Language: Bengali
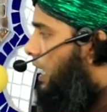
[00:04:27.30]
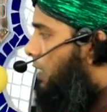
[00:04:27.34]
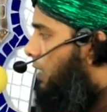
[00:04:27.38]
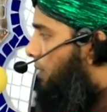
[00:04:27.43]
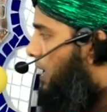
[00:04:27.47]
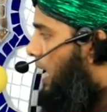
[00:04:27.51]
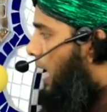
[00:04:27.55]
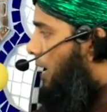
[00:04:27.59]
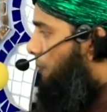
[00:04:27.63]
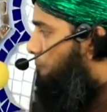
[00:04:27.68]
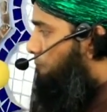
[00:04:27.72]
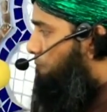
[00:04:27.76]

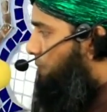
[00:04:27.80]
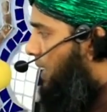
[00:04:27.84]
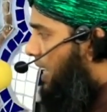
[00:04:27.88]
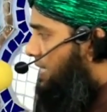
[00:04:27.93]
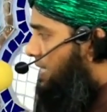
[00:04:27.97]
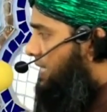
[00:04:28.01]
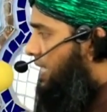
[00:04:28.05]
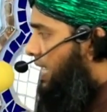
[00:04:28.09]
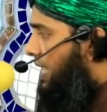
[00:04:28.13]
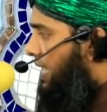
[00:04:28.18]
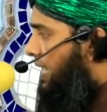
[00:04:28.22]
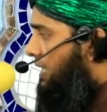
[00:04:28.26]
এবার আপনার
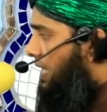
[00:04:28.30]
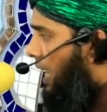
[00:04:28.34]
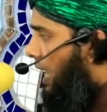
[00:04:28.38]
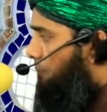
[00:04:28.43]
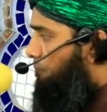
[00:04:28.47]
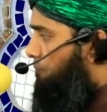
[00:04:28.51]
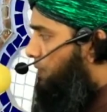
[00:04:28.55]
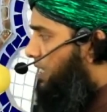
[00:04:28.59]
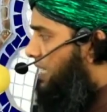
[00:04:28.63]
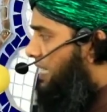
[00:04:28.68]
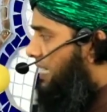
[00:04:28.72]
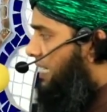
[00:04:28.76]
জায়গাটা
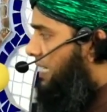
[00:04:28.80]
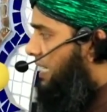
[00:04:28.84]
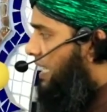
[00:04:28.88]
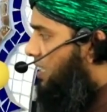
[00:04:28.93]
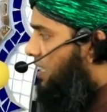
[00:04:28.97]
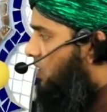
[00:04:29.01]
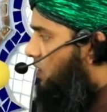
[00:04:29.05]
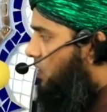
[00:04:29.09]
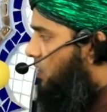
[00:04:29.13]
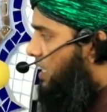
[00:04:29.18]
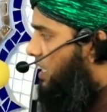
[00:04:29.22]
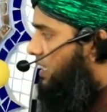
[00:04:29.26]
আপনি
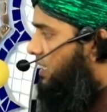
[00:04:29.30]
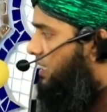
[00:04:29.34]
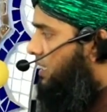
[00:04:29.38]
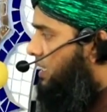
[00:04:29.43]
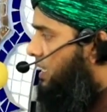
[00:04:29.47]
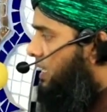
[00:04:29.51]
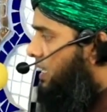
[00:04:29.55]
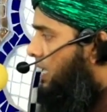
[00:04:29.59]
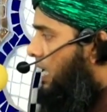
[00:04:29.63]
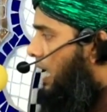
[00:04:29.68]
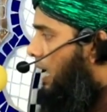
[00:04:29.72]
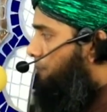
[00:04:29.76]
ক্লিয়ার করেন
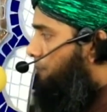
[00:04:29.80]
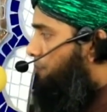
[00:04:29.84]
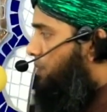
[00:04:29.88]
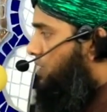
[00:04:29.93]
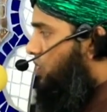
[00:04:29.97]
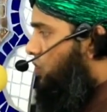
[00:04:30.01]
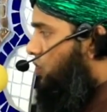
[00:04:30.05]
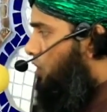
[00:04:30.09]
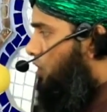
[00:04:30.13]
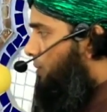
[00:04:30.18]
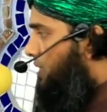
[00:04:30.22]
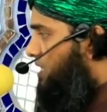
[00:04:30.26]
আপনি
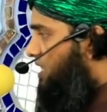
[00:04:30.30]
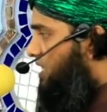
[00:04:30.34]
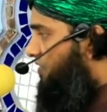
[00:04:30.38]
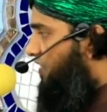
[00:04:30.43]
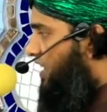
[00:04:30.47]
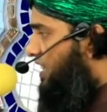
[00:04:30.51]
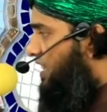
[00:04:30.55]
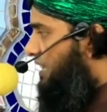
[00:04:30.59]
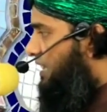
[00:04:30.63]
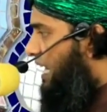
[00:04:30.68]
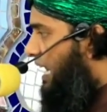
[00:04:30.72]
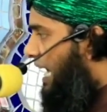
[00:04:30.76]
যে সমাজে
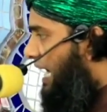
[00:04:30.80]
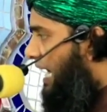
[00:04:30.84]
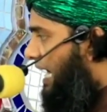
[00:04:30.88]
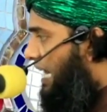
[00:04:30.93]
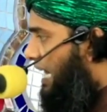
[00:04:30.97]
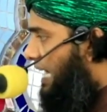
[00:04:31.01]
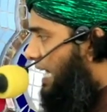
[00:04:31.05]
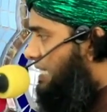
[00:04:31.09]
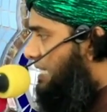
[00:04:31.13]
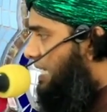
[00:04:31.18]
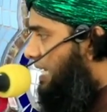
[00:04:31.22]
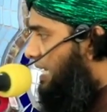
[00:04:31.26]
ফেতনা
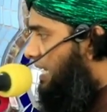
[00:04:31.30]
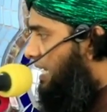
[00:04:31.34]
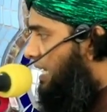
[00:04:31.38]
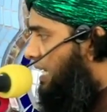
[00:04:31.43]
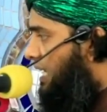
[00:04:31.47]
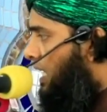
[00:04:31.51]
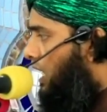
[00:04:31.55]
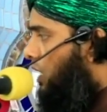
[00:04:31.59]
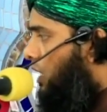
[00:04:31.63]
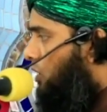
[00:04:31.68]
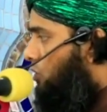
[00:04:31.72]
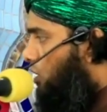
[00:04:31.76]
লাগাই রাখছেন
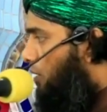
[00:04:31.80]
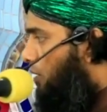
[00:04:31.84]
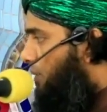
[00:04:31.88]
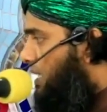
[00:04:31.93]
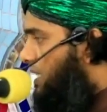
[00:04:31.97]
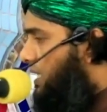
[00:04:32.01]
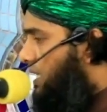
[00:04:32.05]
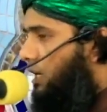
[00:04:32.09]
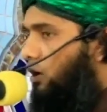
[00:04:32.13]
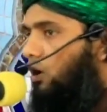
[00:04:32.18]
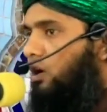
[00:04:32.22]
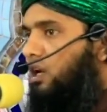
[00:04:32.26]

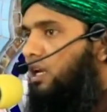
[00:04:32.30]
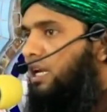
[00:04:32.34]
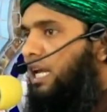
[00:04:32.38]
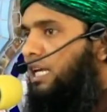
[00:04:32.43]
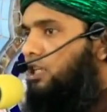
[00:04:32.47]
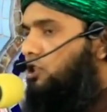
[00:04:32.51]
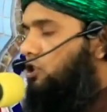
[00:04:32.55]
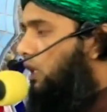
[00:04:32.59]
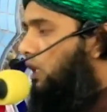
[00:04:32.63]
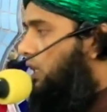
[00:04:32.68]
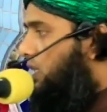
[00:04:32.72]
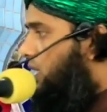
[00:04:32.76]
সমাজে
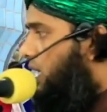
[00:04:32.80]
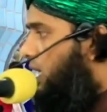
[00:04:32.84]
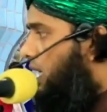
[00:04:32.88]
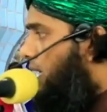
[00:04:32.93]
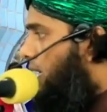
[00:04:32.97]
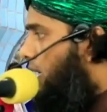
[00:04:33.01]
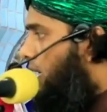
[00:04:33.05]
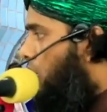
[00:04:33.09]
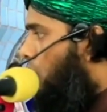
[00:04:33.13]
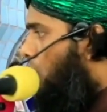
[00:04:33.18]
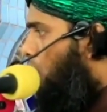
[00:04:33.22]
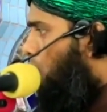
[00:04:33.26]
অন্যায় চলছে
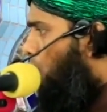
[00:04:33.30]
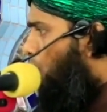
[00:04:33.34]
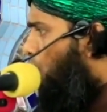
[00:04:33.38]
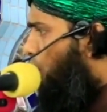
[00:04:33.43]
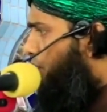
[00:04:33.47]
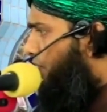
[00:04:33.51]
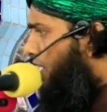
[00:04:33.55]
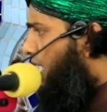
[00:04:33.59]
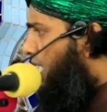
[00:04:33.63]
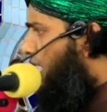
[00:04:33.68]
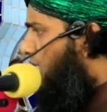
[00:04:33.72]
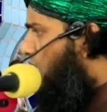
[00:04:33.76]

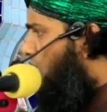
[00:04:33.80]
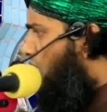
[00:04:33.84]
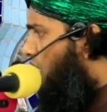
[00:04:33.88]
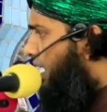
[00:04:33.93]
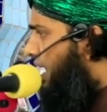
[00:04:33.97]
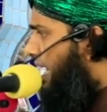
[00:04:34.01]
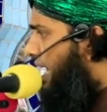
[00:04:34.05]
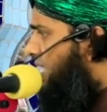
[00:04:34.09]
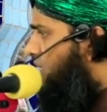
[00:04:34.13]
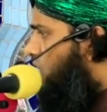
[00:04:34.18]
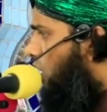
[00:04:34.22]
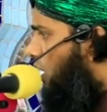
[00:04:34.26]
ওফিনলি
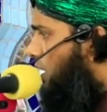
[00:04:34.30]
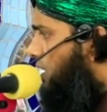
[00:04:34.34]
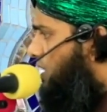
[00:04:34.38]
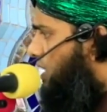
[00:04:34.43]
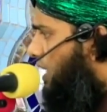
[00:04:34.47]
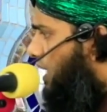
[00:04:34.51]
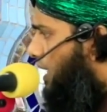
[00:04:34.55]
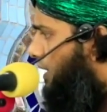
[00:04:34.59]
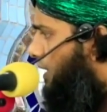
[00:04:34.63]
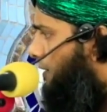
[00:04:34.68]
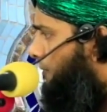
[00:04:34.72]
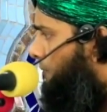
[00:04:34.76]
অন্যায় চলছে